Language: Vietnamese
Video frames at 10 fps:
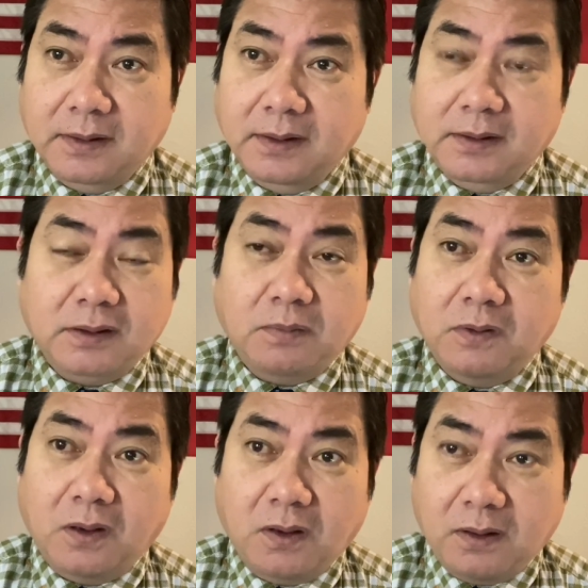Trong
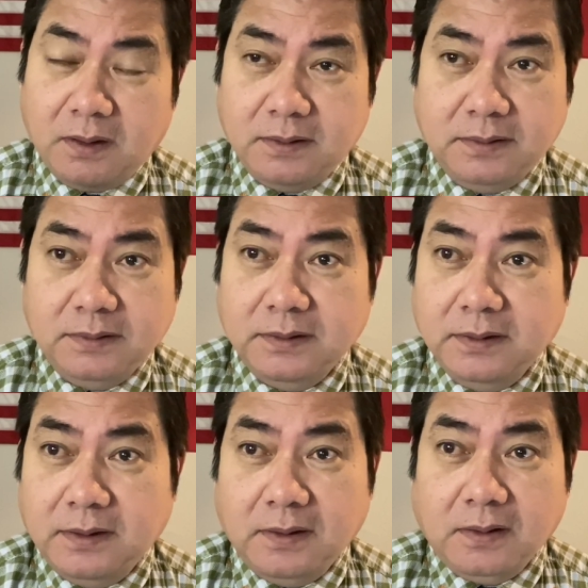đó
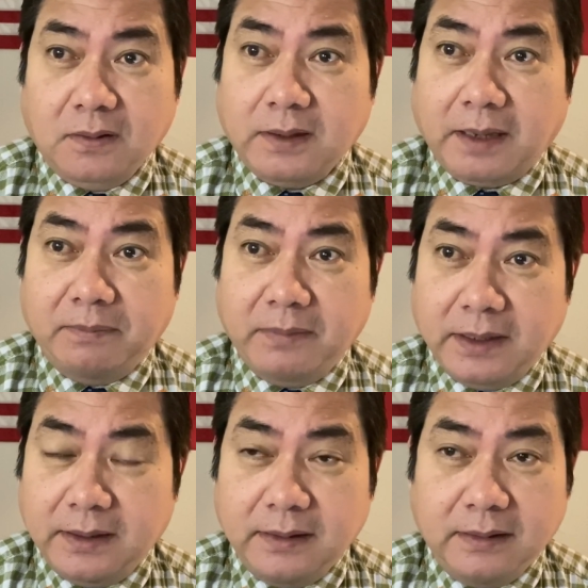có cả
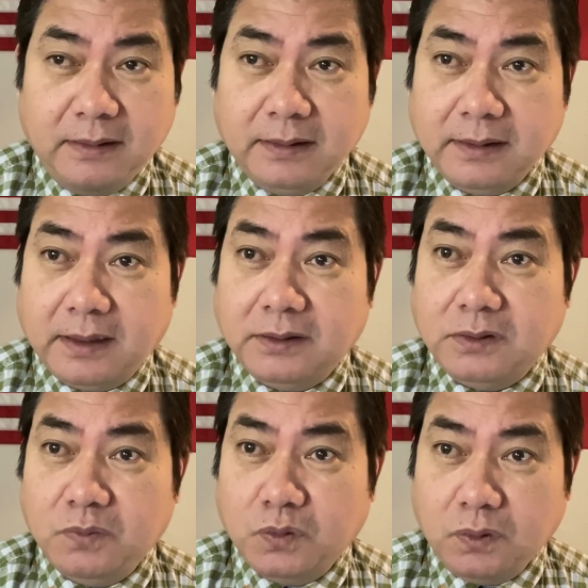Mỹ, cả
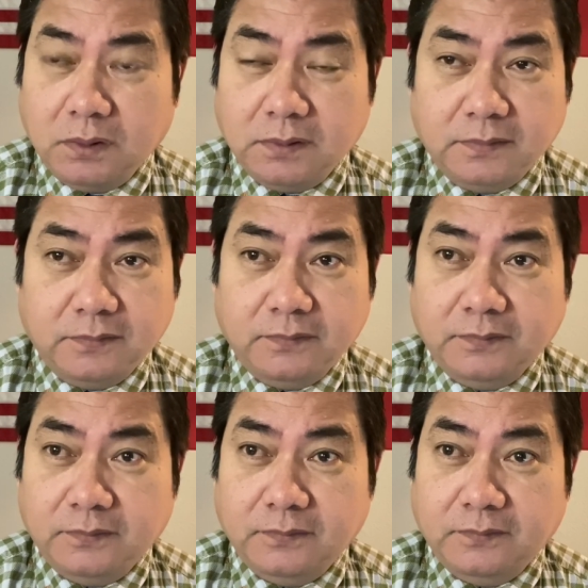Trung Quốc
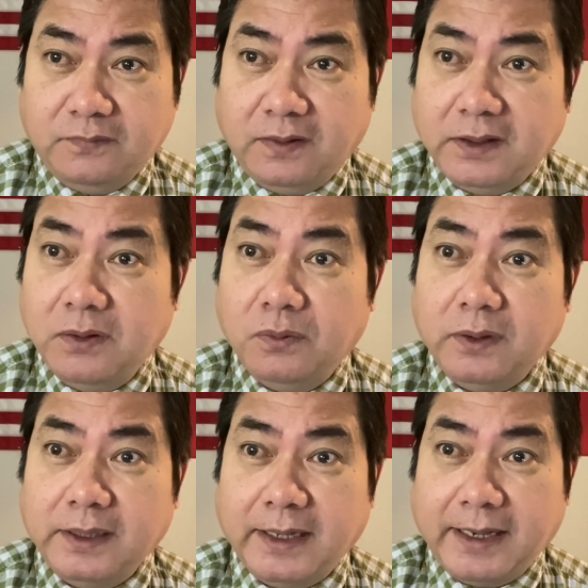và nhiều quốc
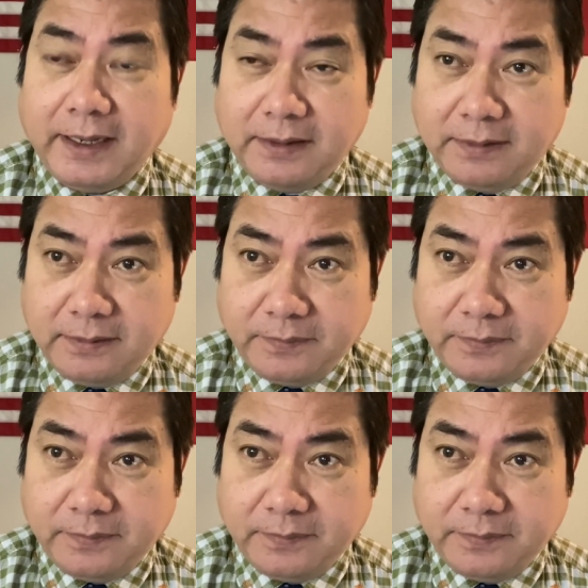gia khác nữa